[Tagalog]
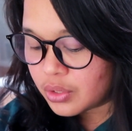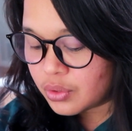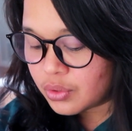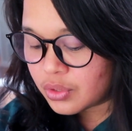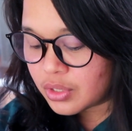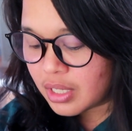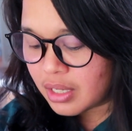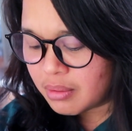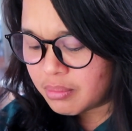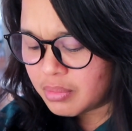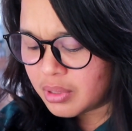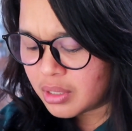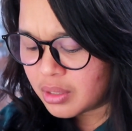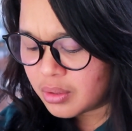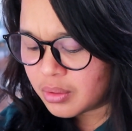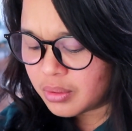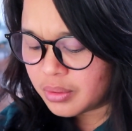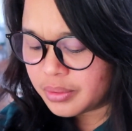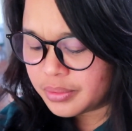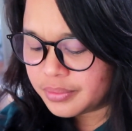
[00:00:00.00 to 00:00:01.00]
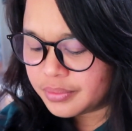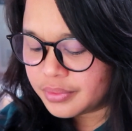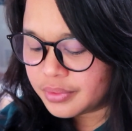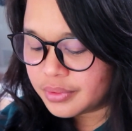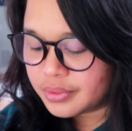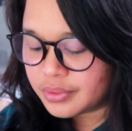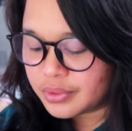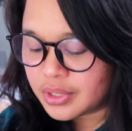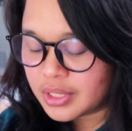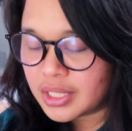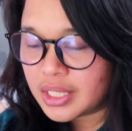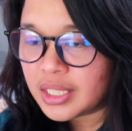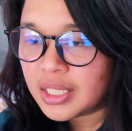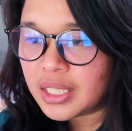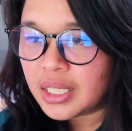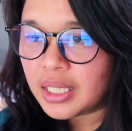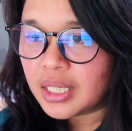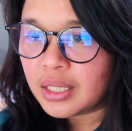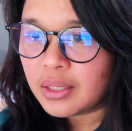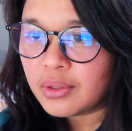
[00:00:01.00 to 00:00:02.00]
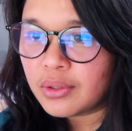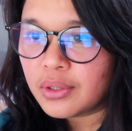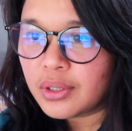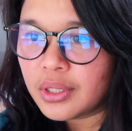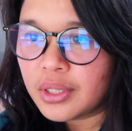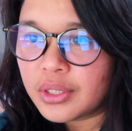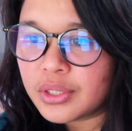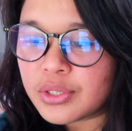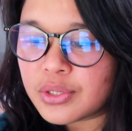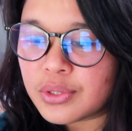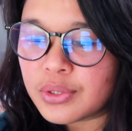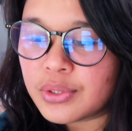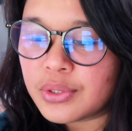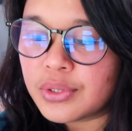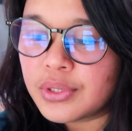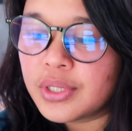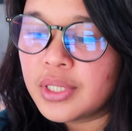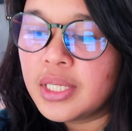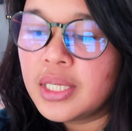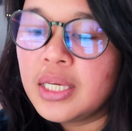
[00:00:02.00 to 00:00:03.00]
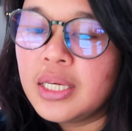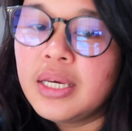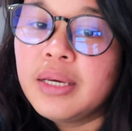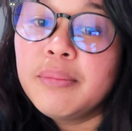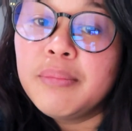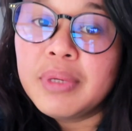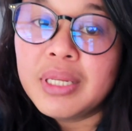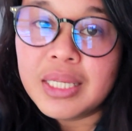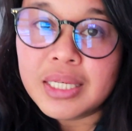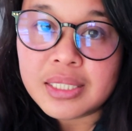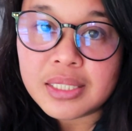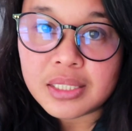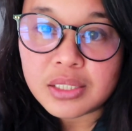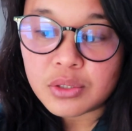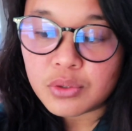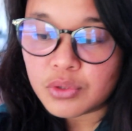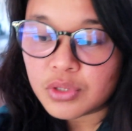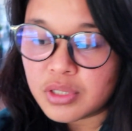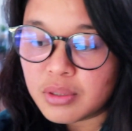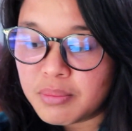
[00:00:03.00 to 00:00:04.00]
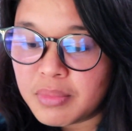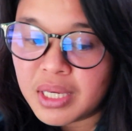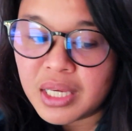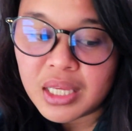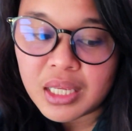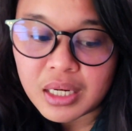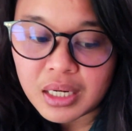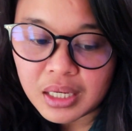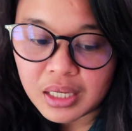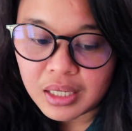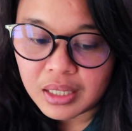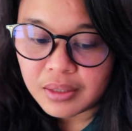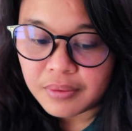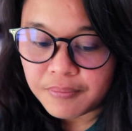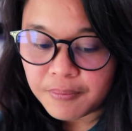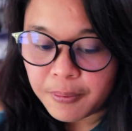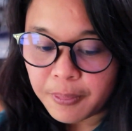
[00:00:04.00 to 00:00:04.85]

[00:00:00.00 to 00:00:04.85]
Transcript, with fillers: So sabi ko, sige na lang oy. So minessage ko si Mera